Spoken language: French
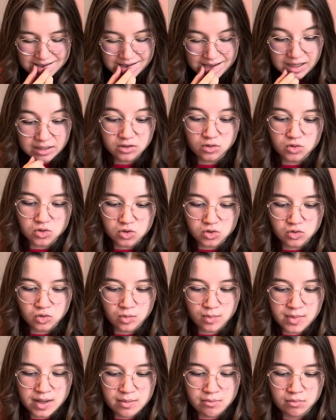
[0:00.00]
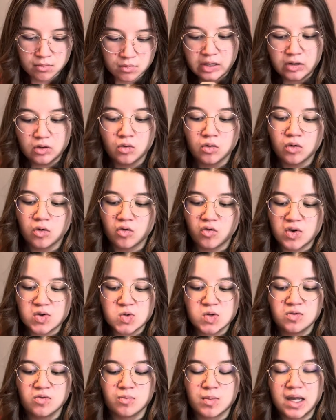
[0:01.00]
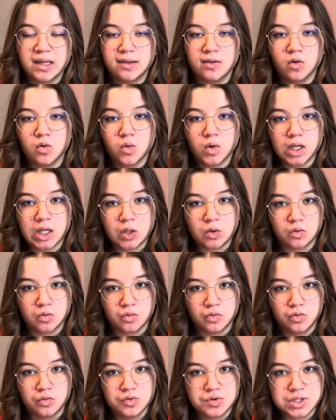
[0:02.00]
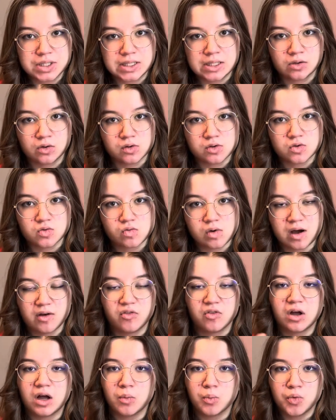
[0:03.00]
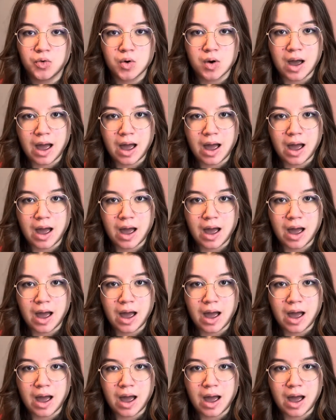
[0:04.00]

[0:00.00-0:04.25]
Ah non, le jour même. Et donc on va suivre Mathéo et Rufus qui reçoivent un peu